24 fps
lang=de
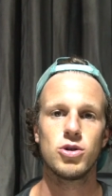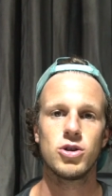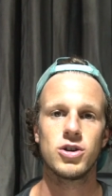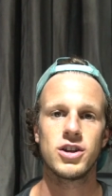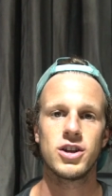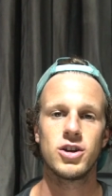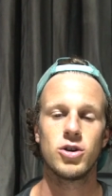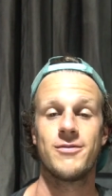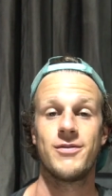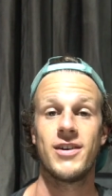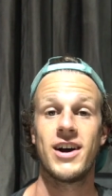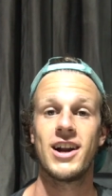
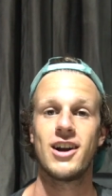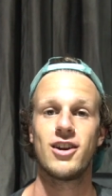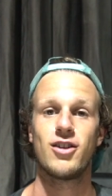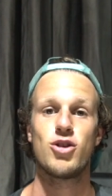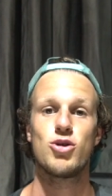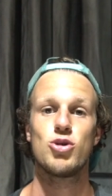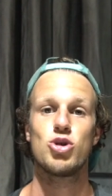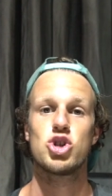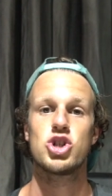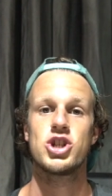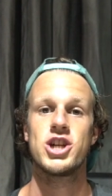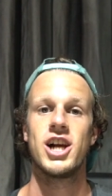wurde, weil er
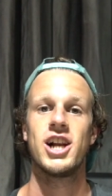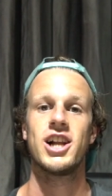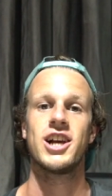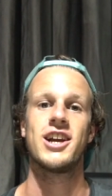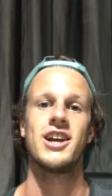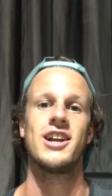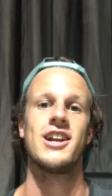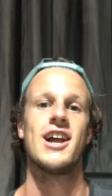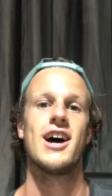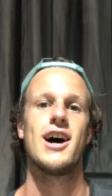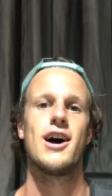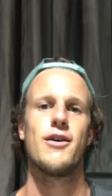zu schnell
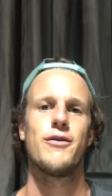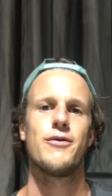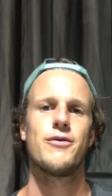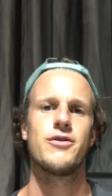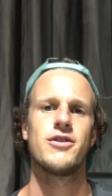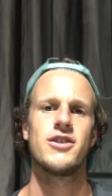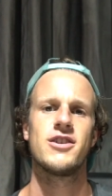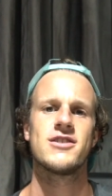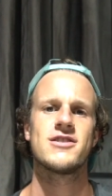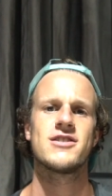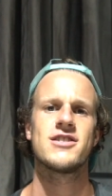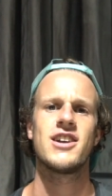
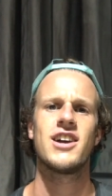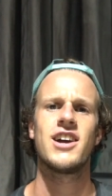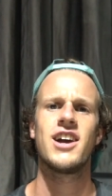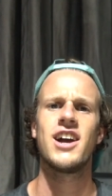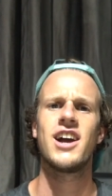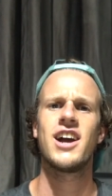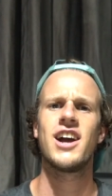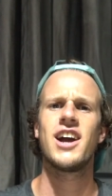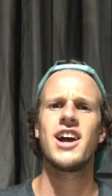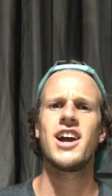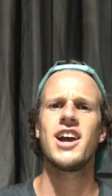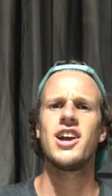gelaufen ist.
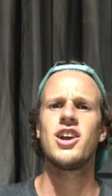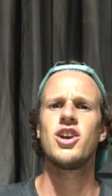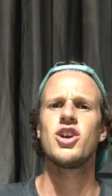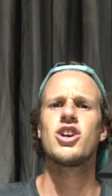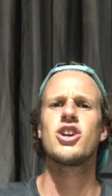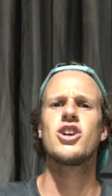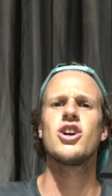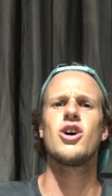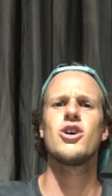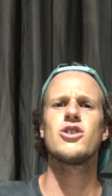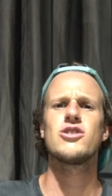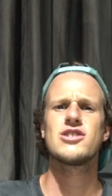Hey,
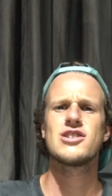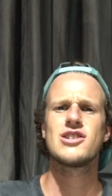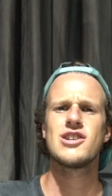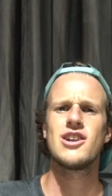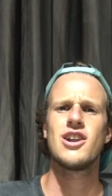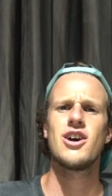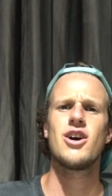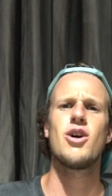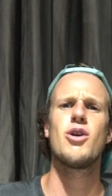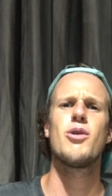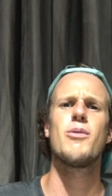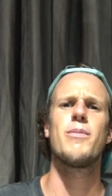go
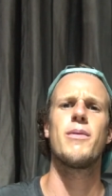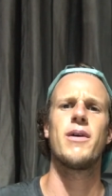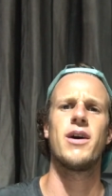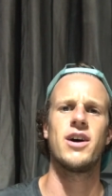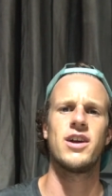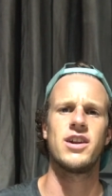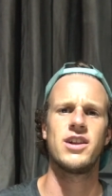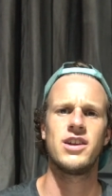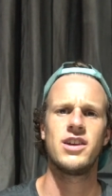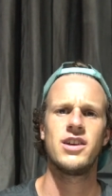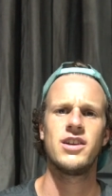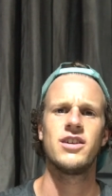slow,
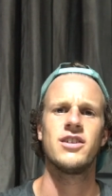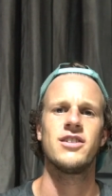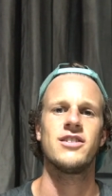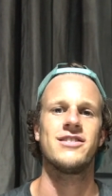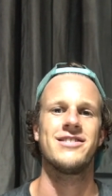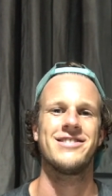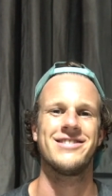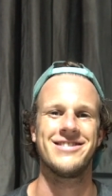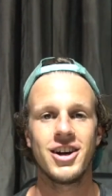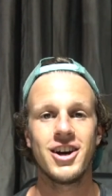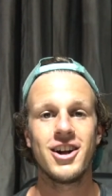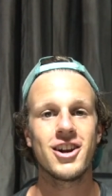buddy!
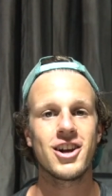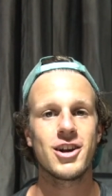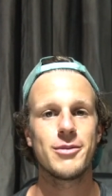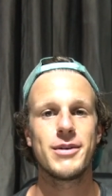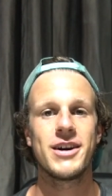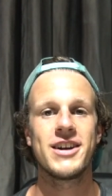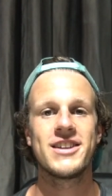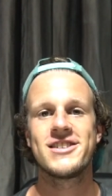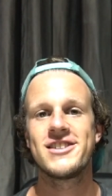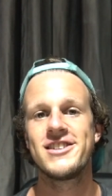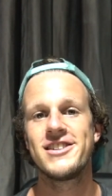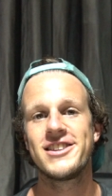
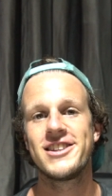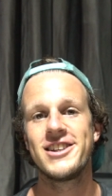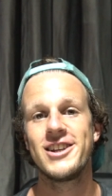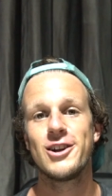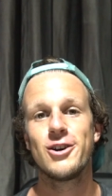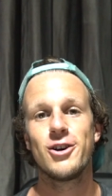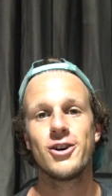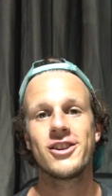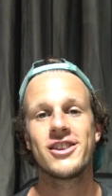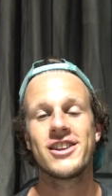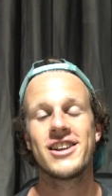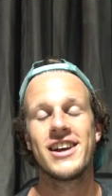allgemein sind die
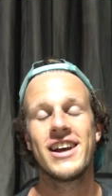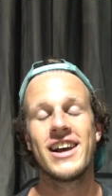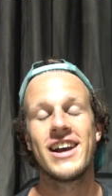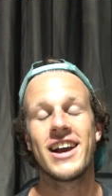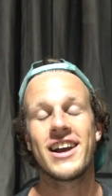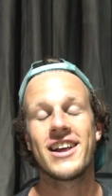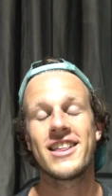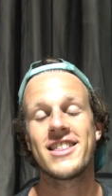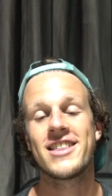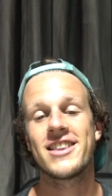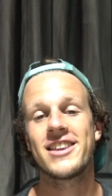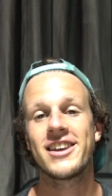Leute
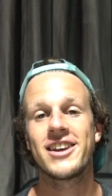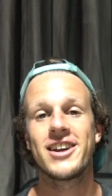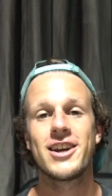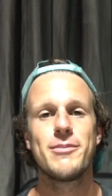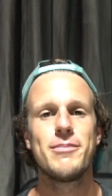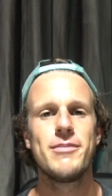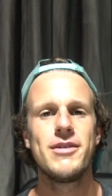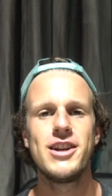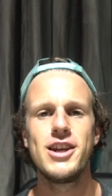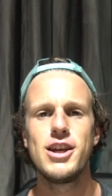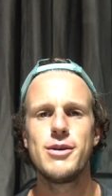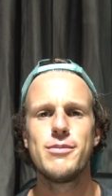
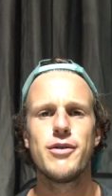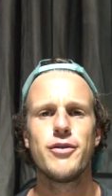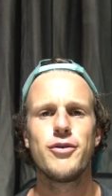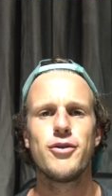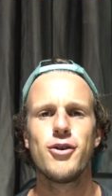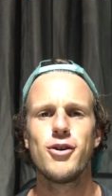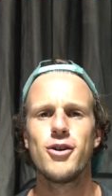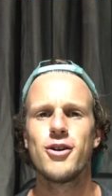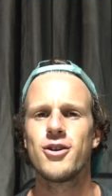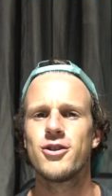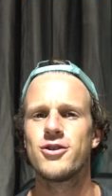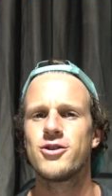extrem
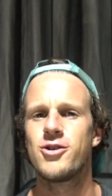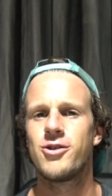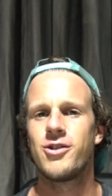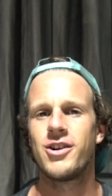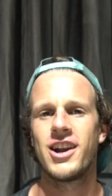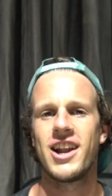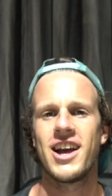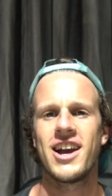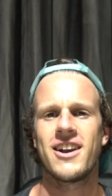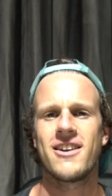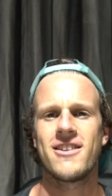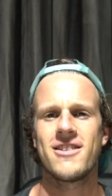liebevoll und
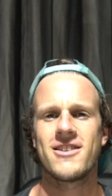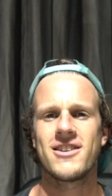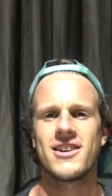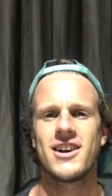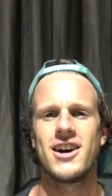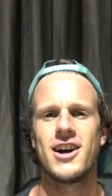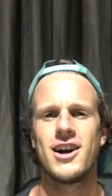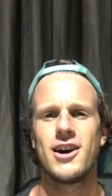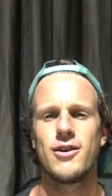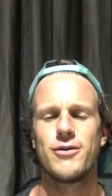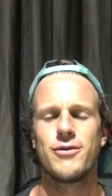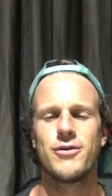relaxed
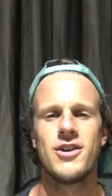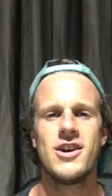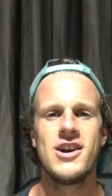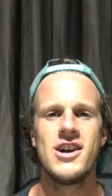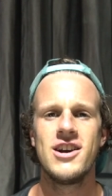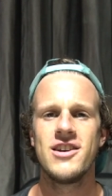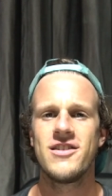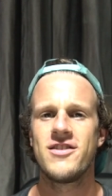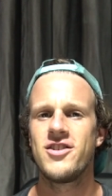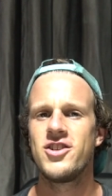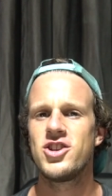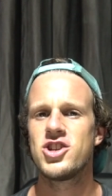drauf.
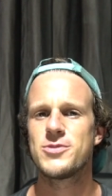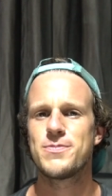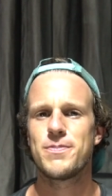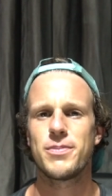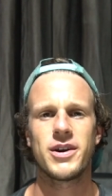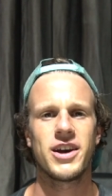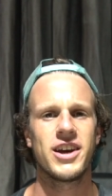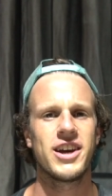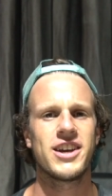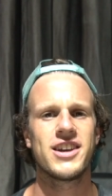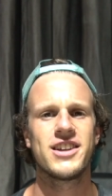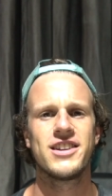Sie
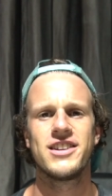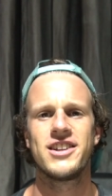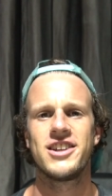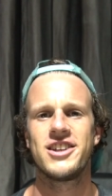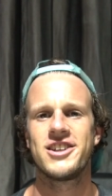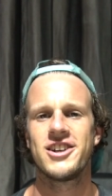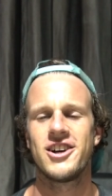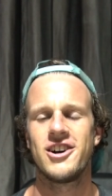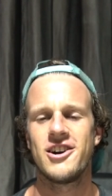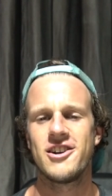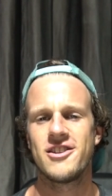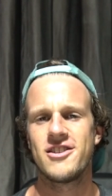sprechen
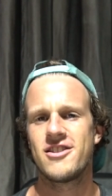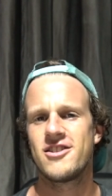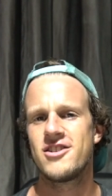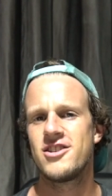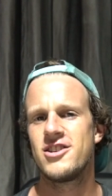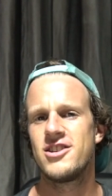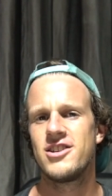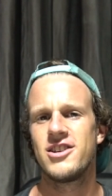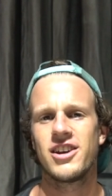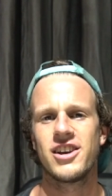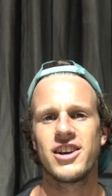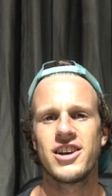dich an,
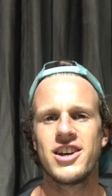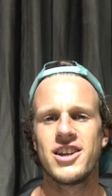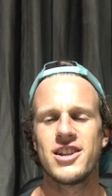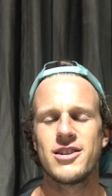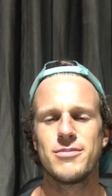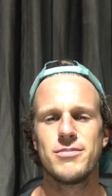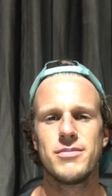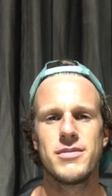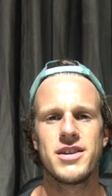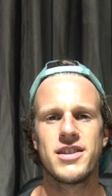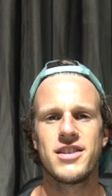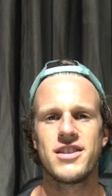sie
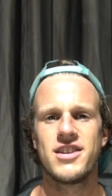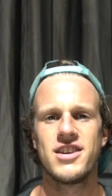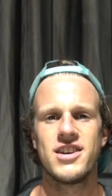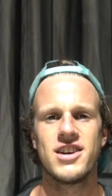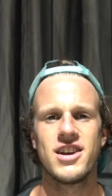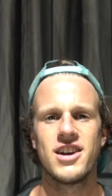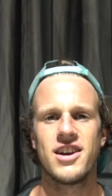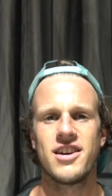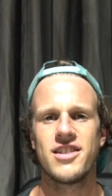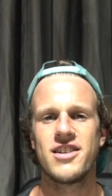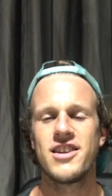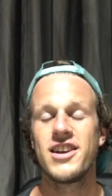reden mit
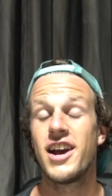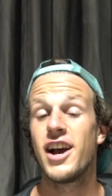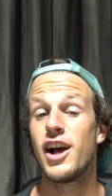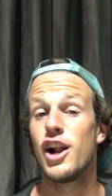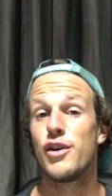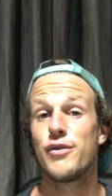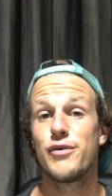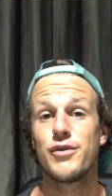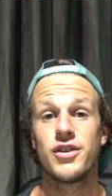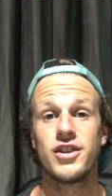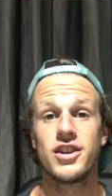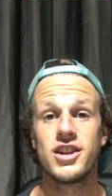dir, sie
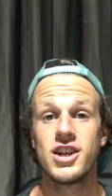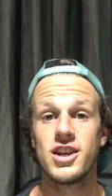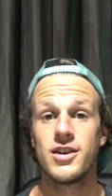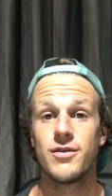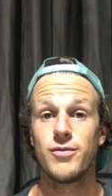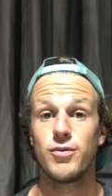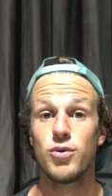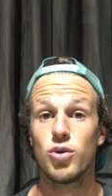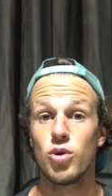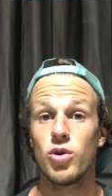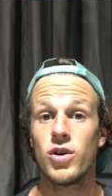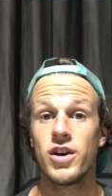helfen
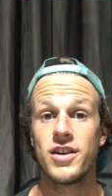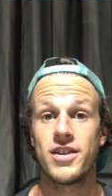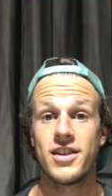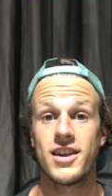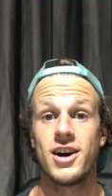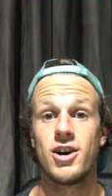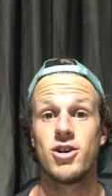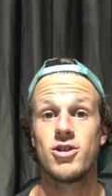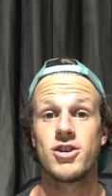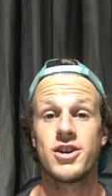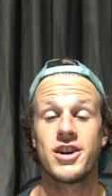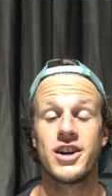dir, wo es
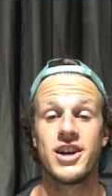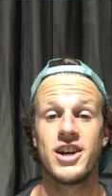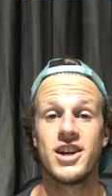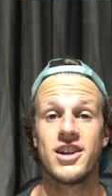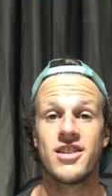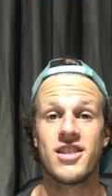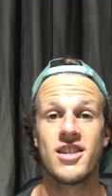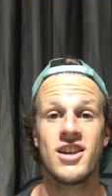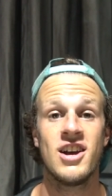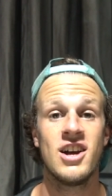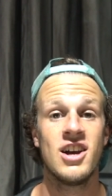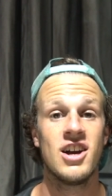auch
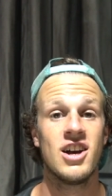geht.